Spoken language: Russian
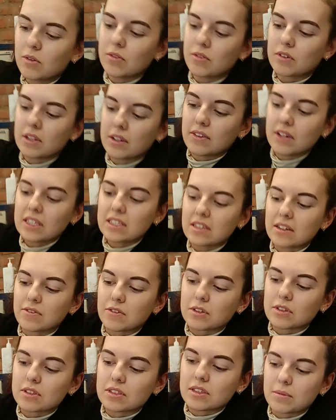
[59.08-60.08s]
могу,
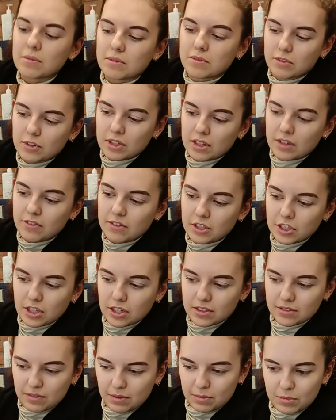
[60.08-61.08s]
давайте вот тем, вот я вот
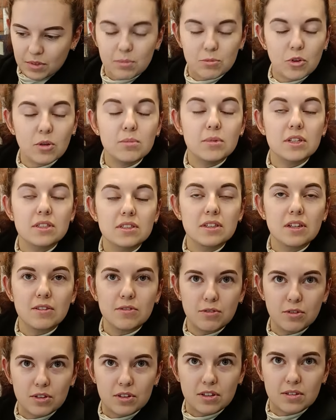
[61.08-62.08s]
сейчас вам дам номер
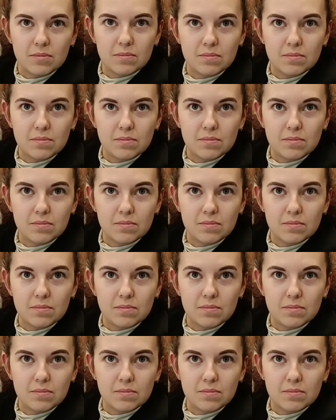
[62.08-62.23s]
телефона.